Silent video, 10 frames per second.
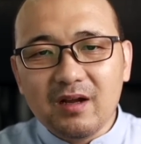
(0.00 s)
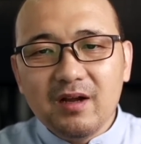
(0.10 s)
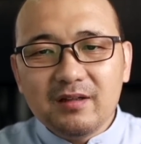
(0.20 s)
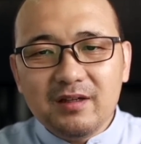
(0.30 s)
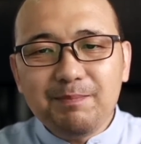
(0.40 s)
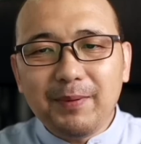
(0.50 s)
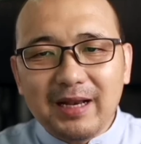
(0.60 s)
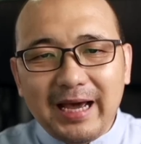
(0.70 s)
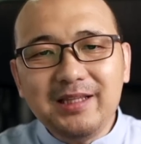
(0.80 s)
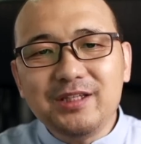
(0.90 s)
你本
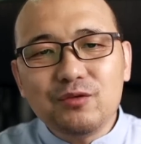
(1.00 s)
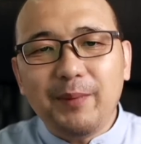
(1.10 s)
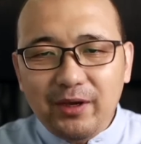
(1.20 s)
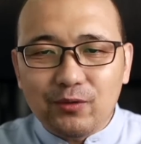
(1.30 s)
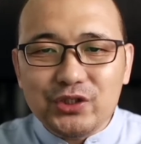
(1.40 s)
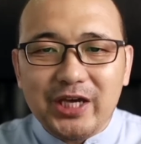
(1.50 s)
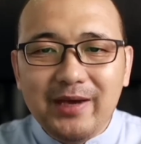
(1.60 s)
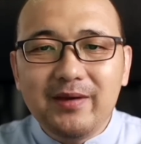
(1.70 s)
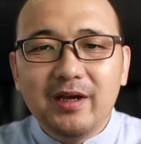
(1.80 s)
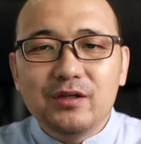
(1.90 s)
来你就没有
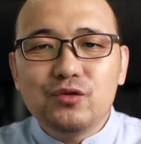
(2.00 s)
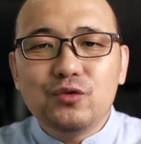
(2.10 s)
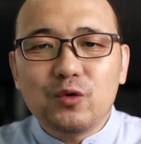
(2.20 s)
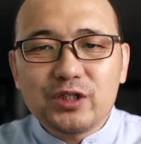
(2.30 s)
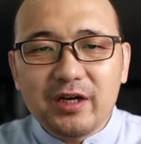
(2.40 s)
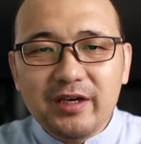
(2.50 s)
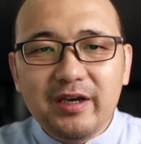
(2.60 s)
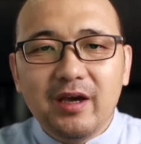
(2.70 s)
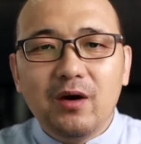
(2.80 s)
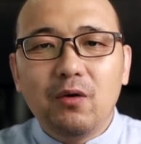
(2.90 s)
钱去做生
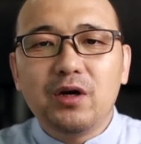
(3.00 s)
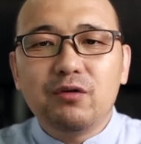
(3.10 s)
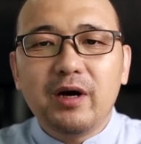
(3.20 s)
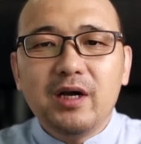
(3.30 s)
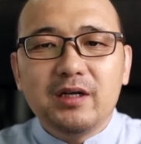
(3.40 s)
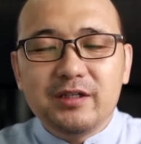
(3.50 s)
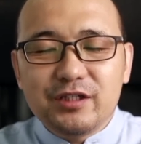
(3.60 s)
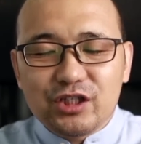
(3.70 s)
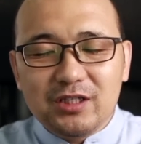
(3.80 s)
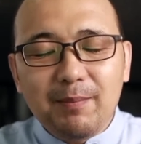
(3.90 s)
意，或者说你
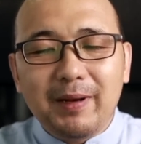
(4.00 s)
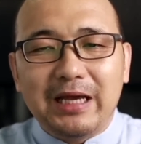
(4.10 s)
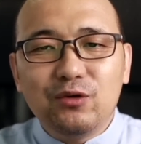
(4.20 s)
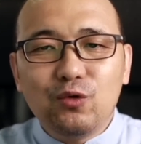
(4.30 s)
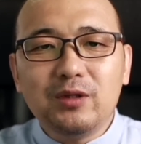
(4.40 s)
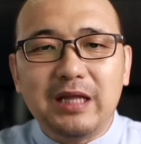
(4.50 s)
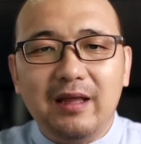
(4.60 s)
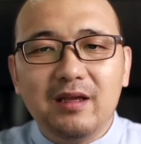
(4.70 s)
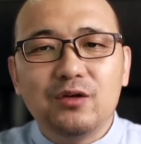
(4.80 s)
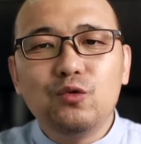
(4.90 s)
企业本来就困
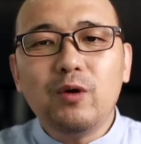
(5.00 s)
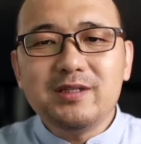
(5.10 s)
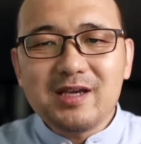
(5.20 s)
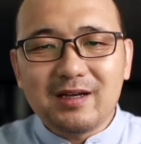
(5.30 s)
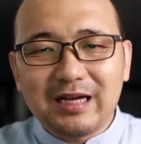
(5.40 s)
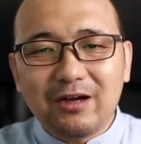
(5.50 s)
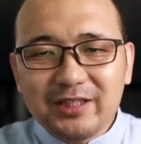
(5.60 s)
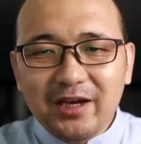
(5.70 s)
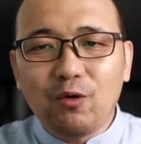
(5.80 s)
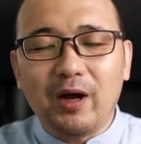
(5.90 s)
难，如果你再想拿到
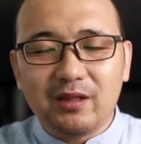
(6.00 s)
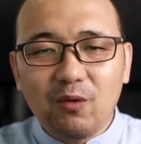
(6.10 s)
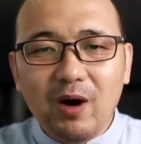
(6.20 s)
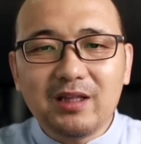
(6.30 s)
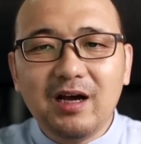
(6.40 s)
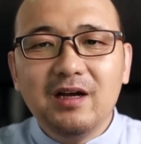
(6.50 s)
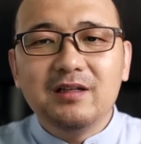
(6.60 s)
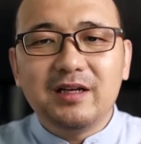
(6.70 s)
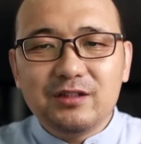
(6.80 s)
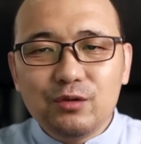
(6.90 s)
贷款的话呢，
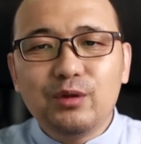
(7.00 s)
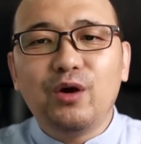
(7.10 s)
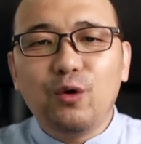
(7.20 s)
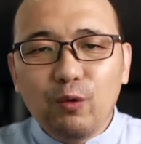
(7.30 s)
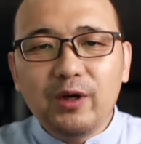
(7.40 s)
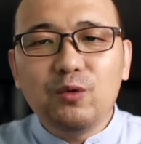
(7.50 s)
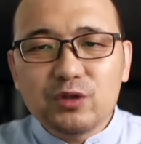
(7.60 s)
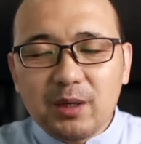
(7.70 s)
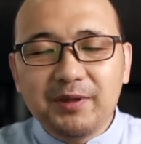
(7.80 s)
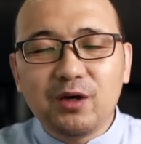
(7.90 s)
那你就得贿赂
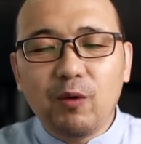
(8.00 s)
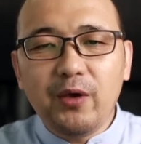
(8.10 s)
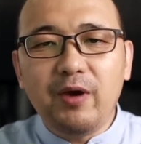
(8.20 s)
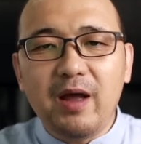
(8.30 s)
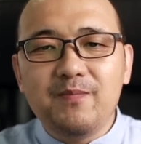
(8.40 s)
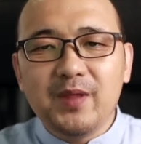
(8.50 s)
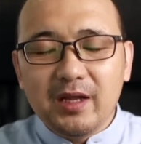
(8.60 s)
上面的官员。